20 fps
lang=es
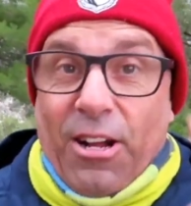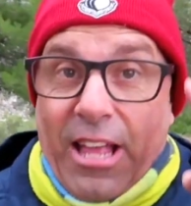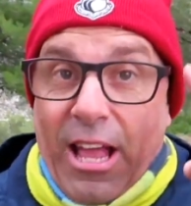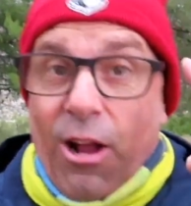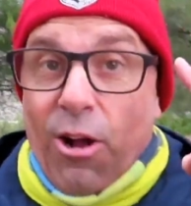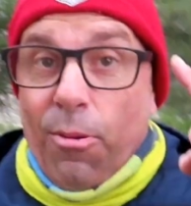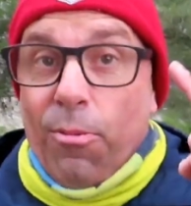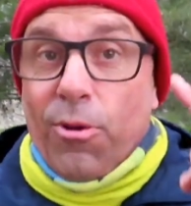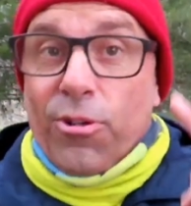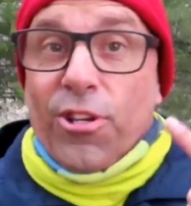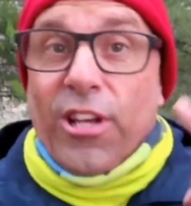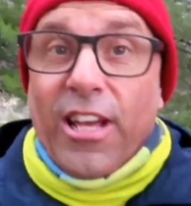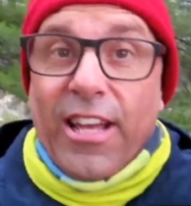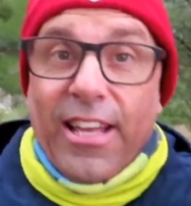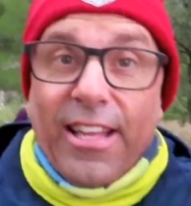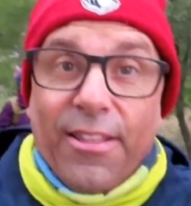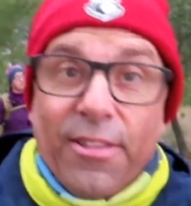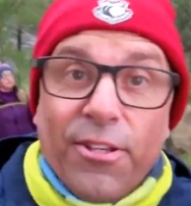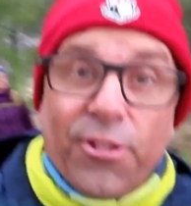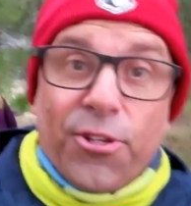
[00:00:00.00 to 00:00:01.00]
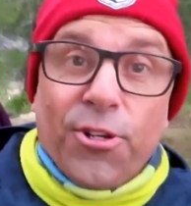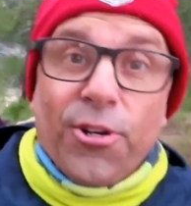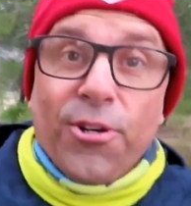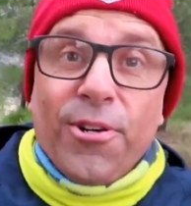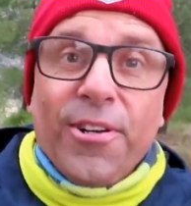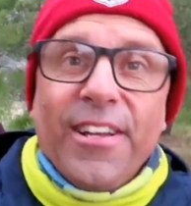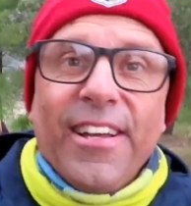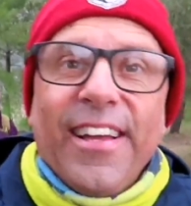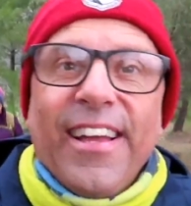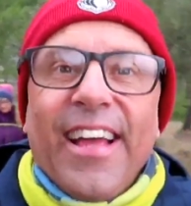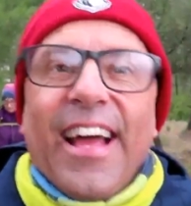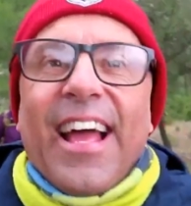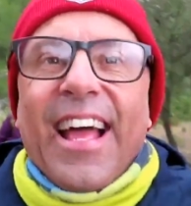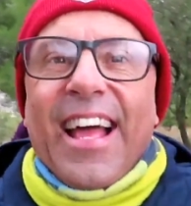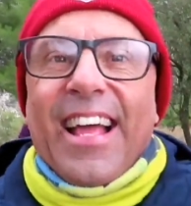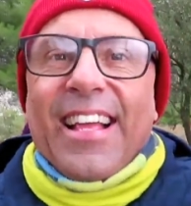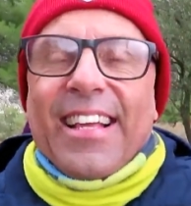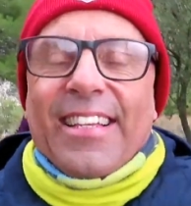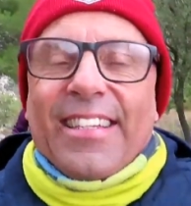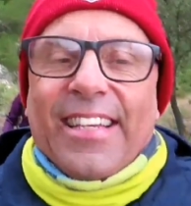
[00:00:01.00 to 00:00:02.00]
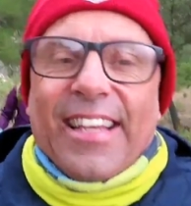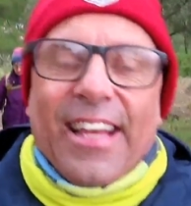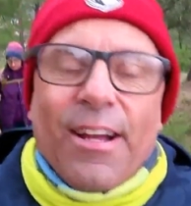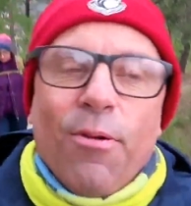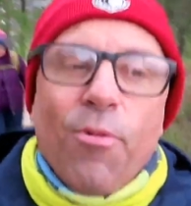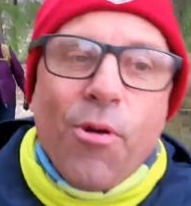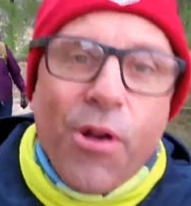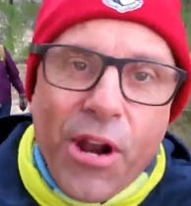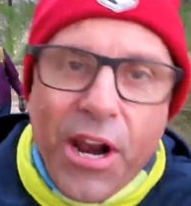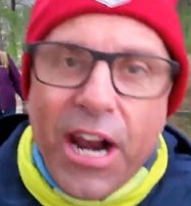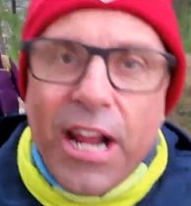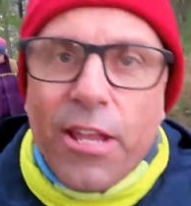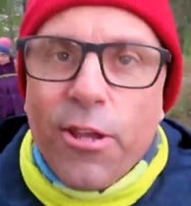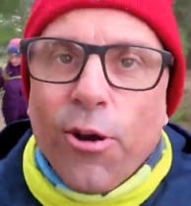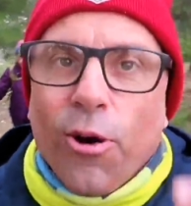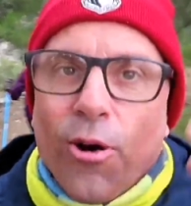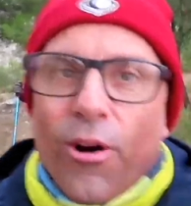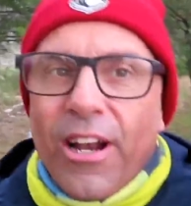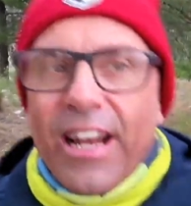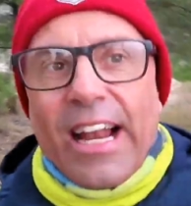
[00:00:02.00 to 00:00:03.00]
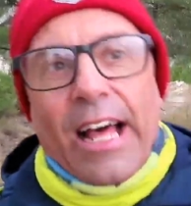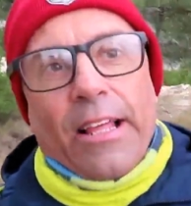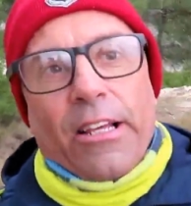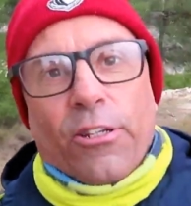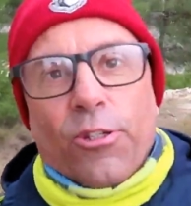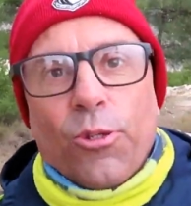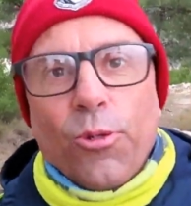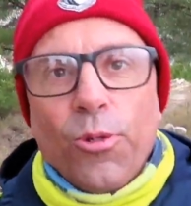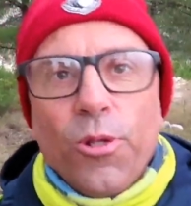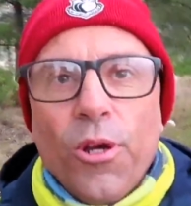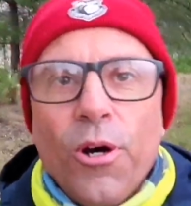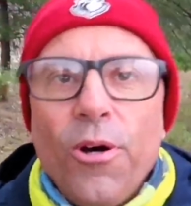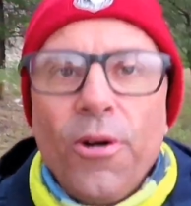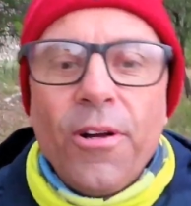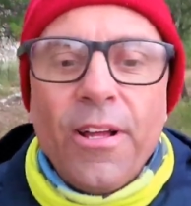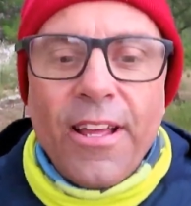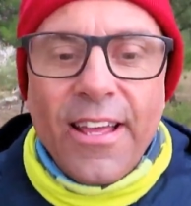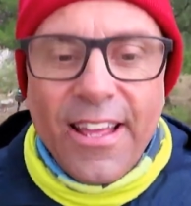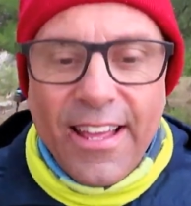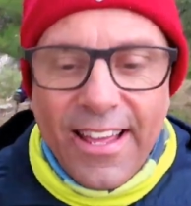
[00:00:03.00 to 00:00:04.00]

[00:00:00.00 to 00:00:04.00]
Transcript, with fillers: Que como os he dicho, un rayo la destruyó